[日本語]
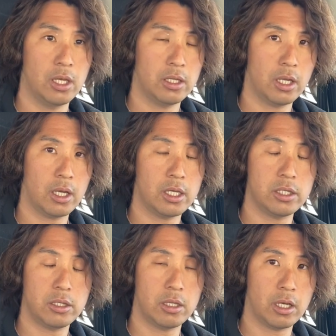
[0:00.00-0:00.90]
なんか行っ
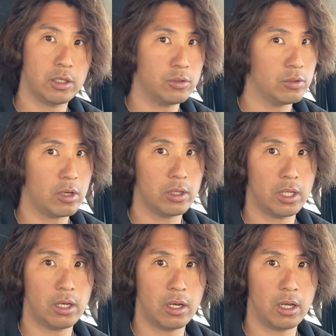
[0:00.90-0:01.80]
て、なんか留学かなん
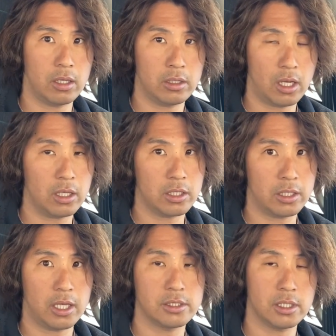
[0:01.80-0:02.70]
か、なんかで
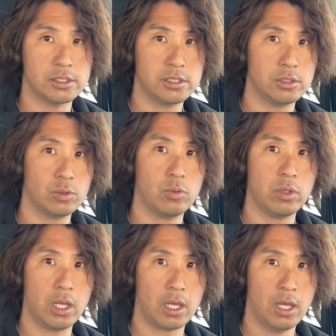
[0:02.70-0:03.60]
滞在して、そこ
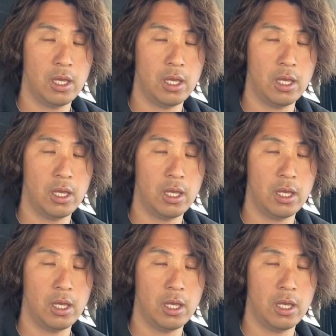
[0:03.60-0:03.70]
で、